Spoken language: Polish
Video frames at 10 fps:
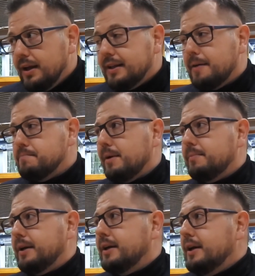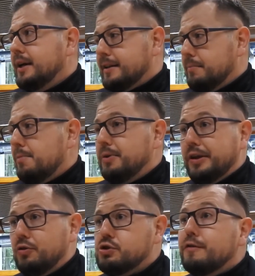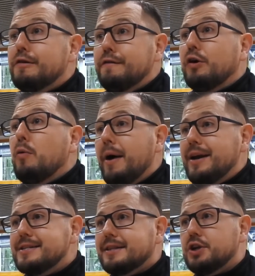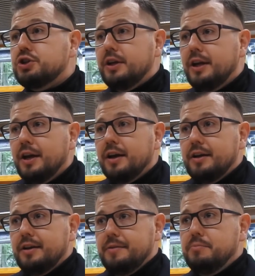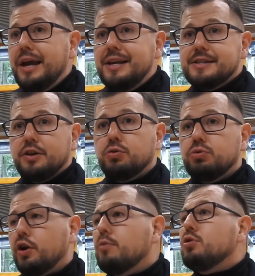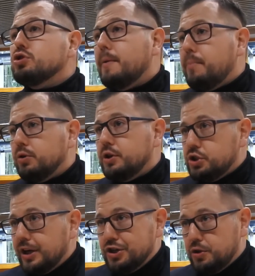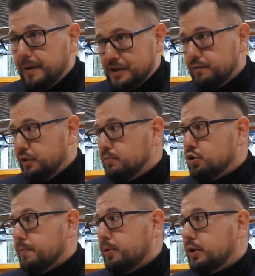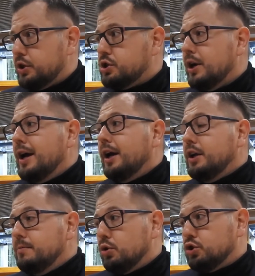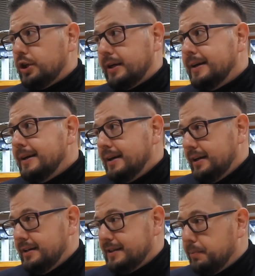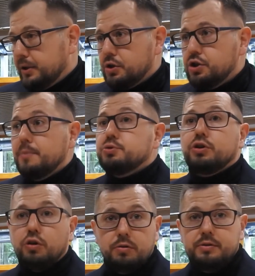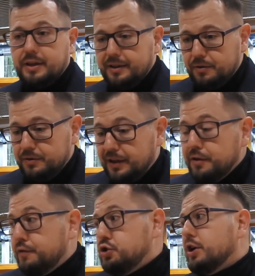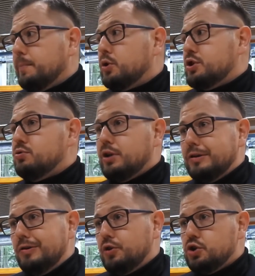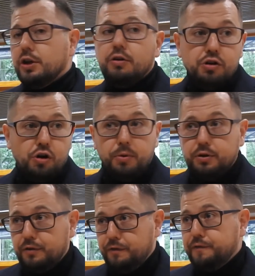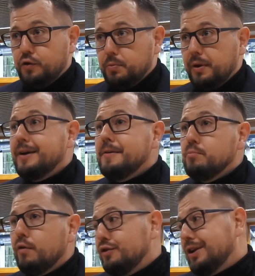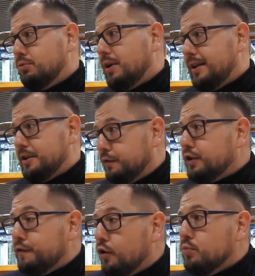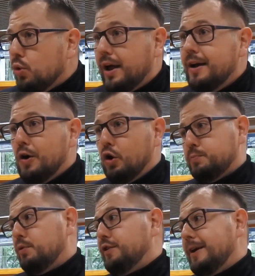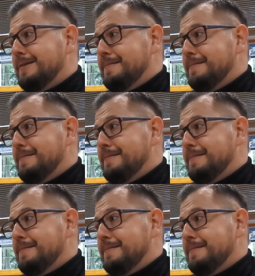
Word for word: i tam mamy, tam mamy takiego cyfrowego majstra, czyli y, miejsce, do którego można podejść, czy każdy pracownik może podejść i może y, zapytać się na przykład o dano, dany wycinek procesu technologicznego i robot w formie mowy naturalnej, czy w tej formule odpowie